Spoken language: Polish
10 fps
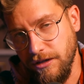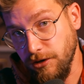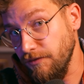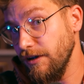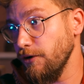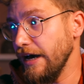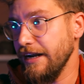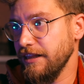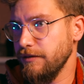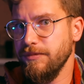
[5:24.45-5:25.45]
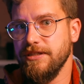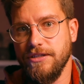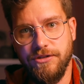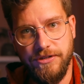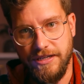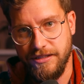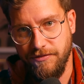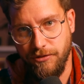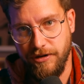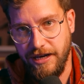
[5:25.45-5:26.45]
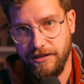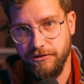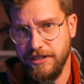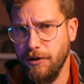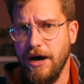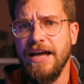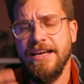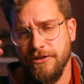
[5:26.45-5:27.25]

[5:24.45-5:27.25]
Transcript: nowe logarytmy, co to jest i w ogóle jak to działa.